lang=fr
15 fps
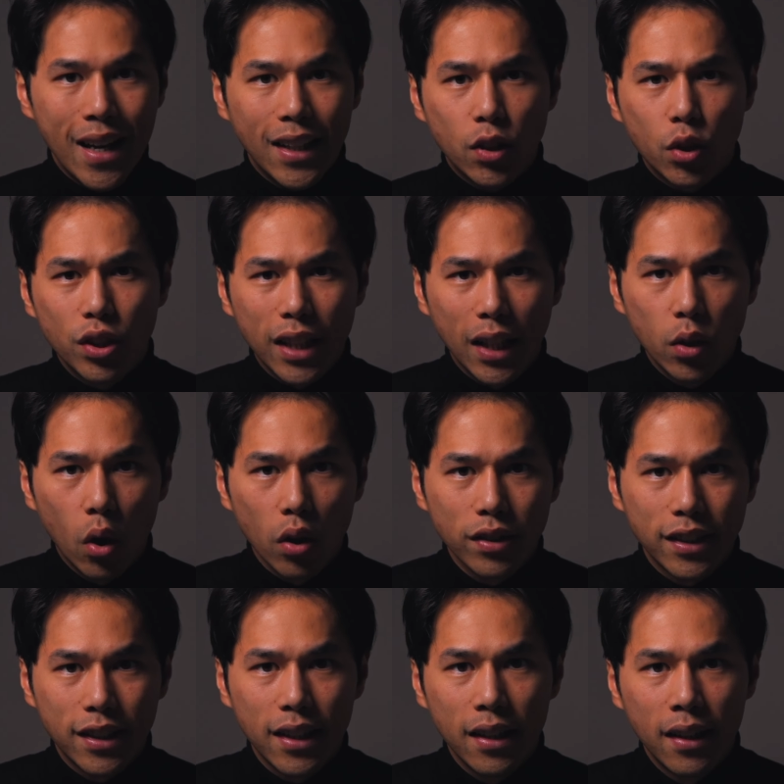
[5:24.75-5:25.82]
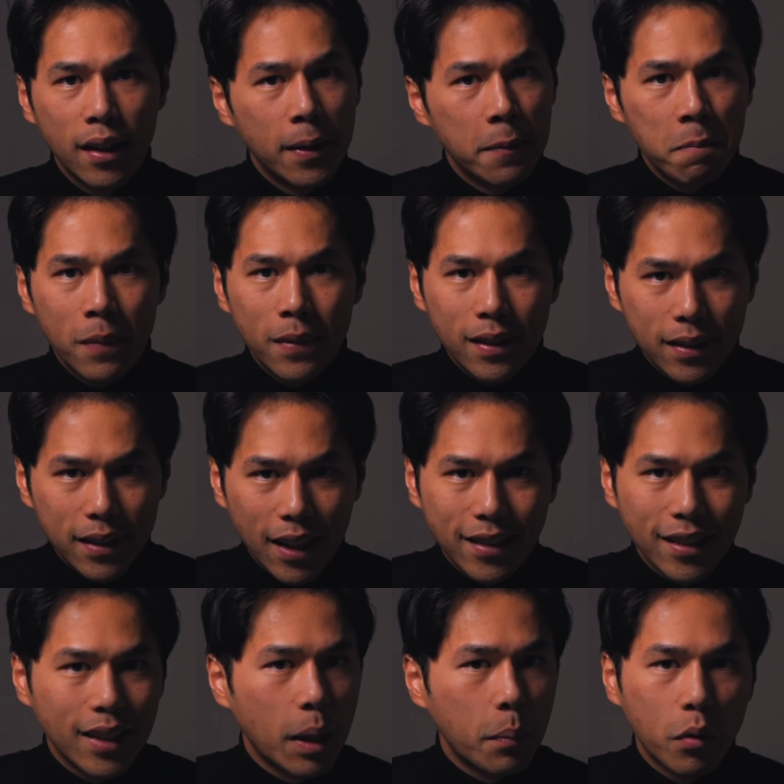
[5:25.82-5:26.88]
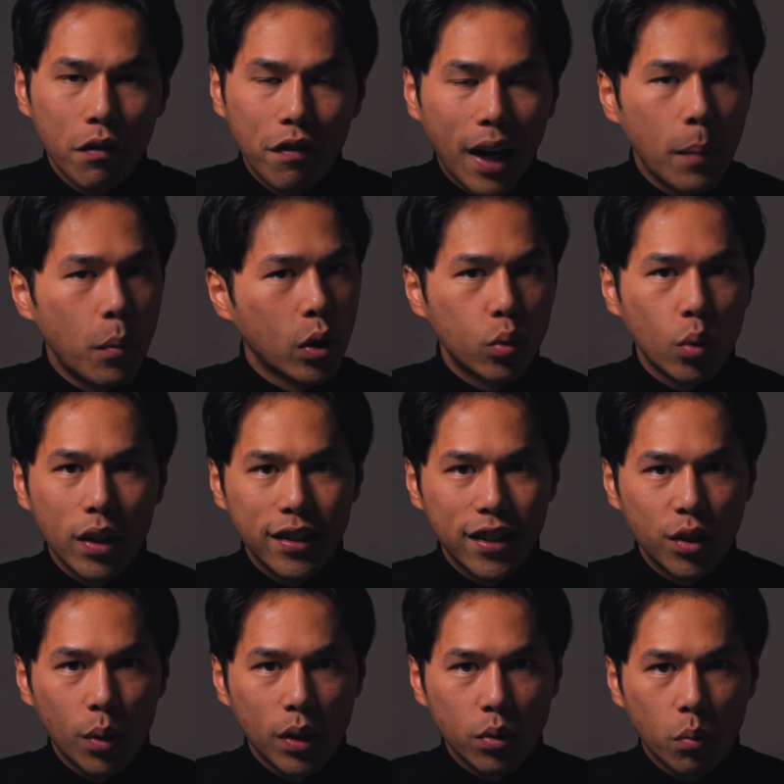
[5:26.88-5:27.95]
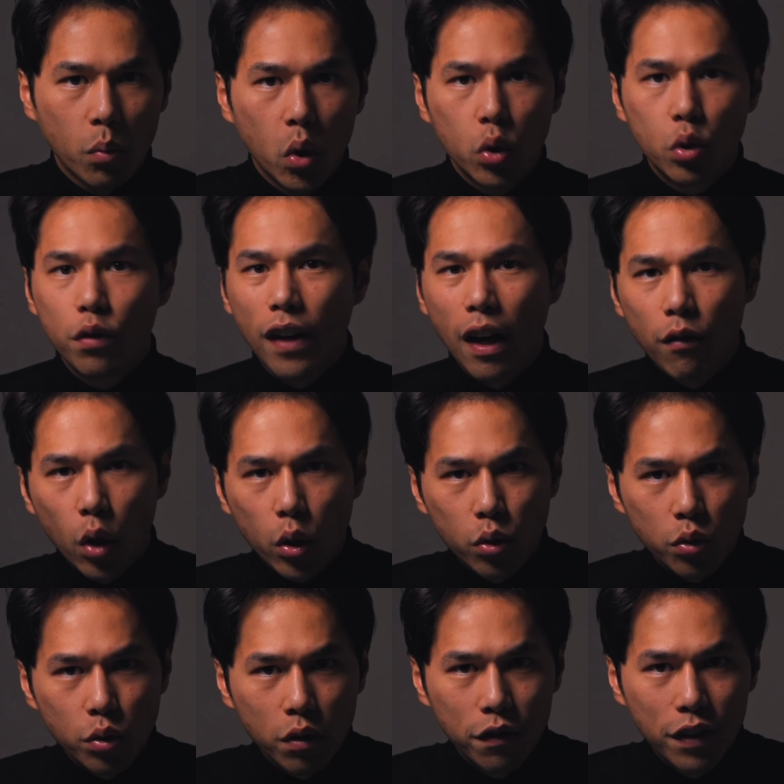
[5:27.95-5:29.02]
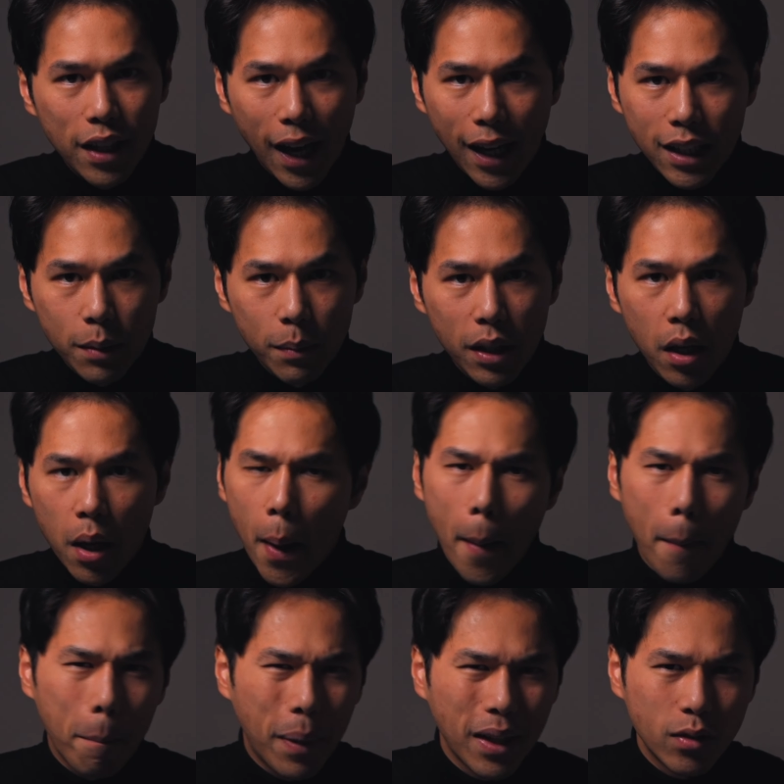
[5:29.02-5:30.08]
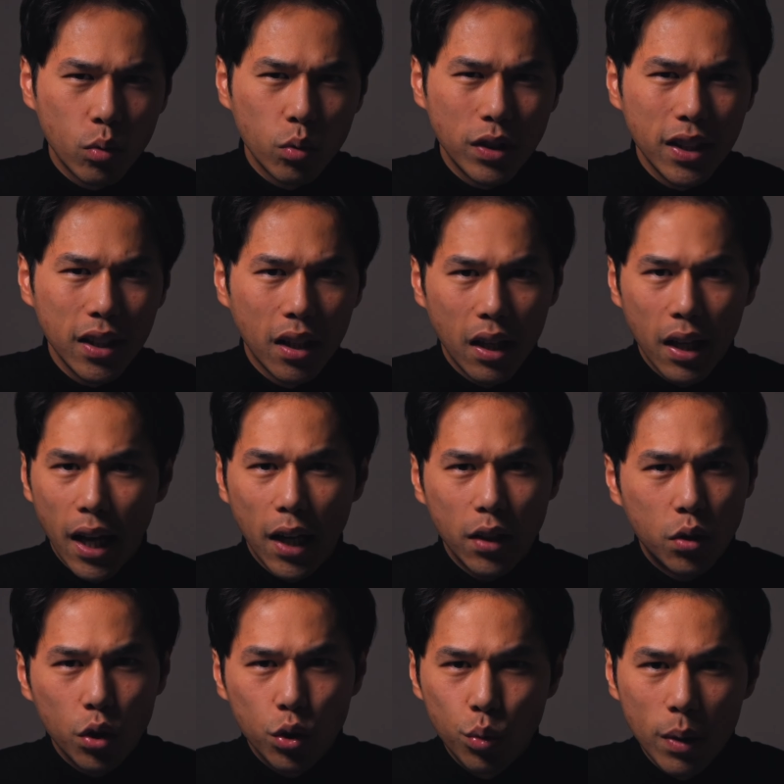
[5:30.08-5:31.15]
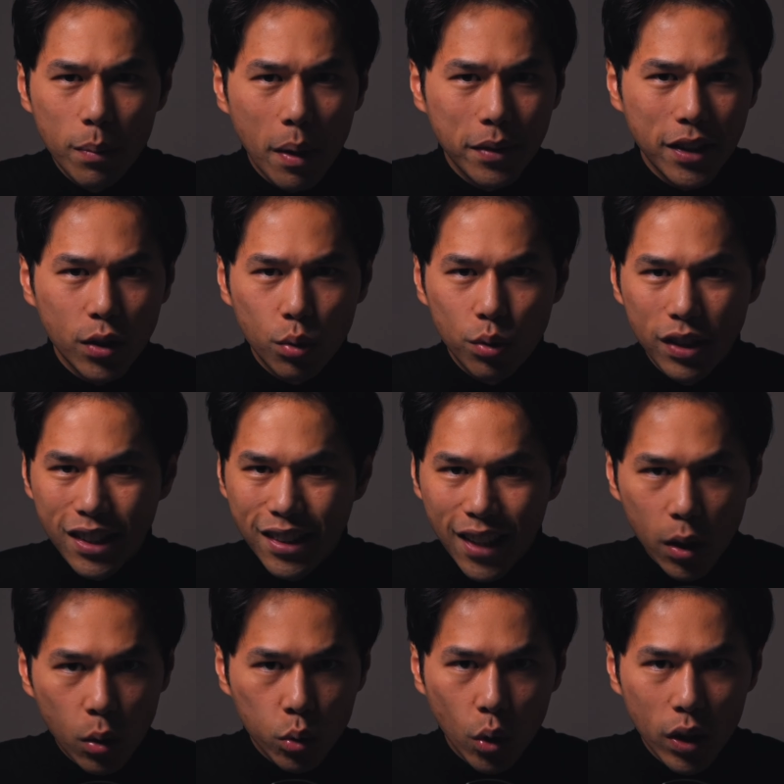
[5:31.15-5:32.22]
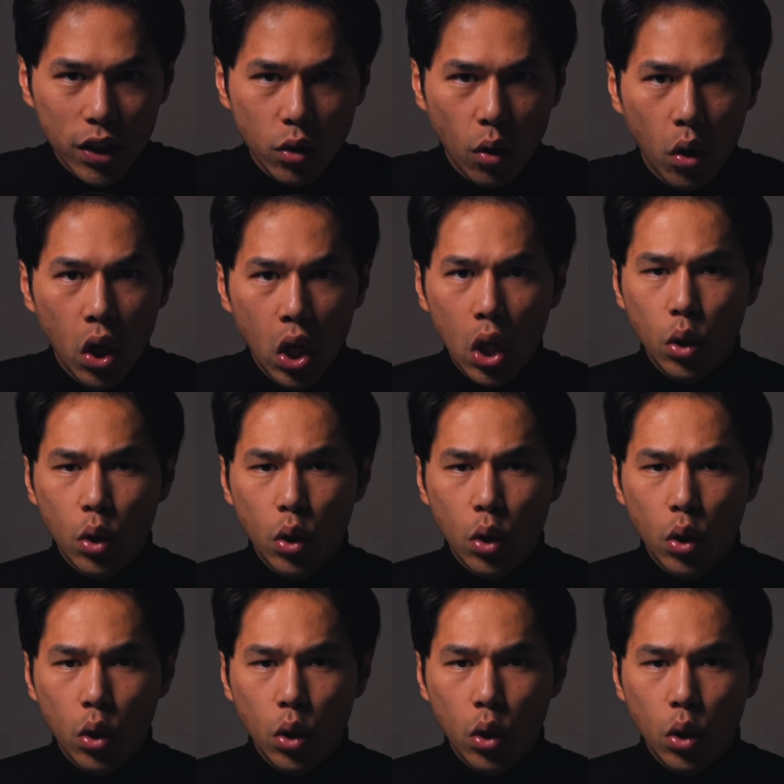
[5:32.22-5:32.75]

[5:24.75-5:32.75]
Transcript: Et ce que j'adore, c'est qu'elle s'adapte vraiment à toutes les situations. Tu fais un vlog dans une ville animée, pas de souci, elle te suit même si tu zigzags entre les gens.